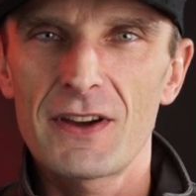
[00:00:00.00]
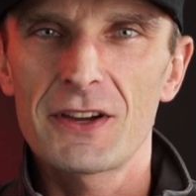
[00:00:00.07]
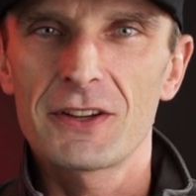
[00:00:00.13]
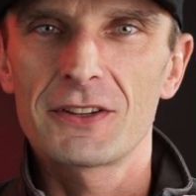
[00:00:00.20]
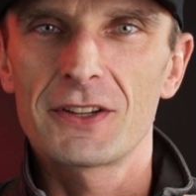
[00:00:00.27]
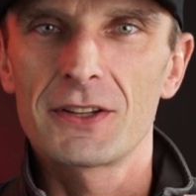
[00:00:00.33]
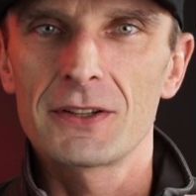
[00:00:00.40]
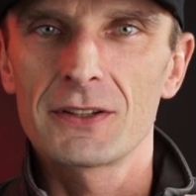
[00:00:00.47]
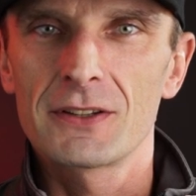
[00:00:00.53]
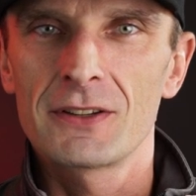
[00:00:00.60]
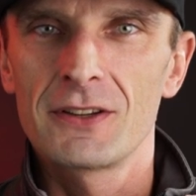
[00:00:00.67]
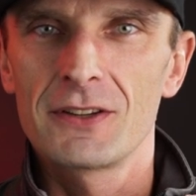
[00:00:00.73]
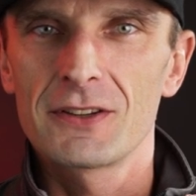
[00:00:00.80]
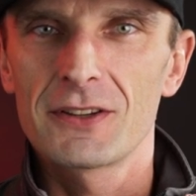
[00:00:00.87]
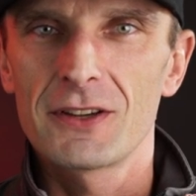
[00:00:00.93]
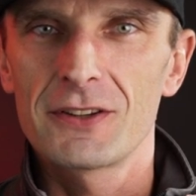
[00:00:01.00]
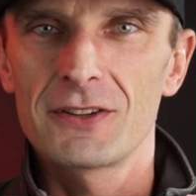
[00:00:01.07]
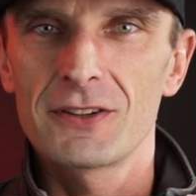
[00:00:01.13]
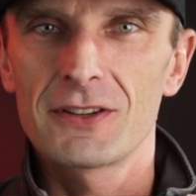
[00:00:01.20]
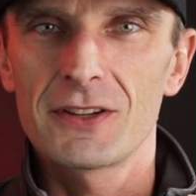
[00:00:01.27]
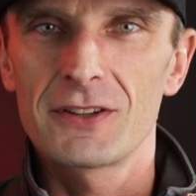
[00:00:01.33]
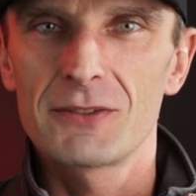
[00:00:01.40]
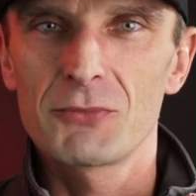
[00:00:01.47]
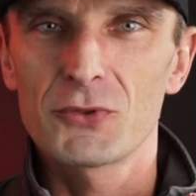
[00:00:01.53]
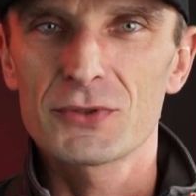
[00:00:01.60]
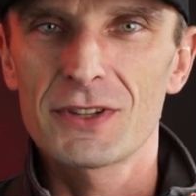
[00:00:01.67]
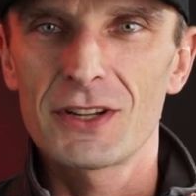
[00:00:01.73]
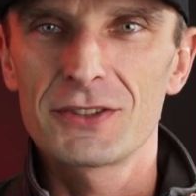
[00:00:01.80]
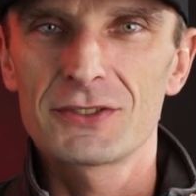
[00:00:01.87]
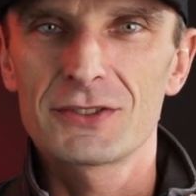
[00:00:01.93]
fajne, kiedy, kiedy
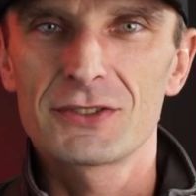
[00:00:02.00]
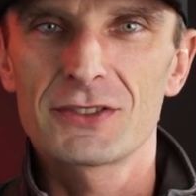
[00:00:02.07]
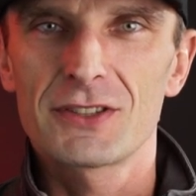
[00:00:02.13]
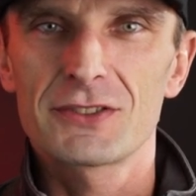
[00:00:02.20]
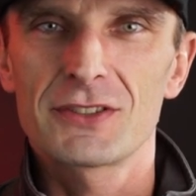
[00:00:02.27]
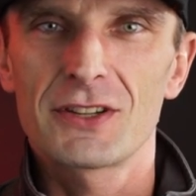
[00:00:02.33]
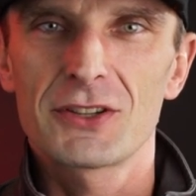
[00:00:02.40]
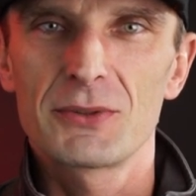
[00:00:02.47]
można liczyć też na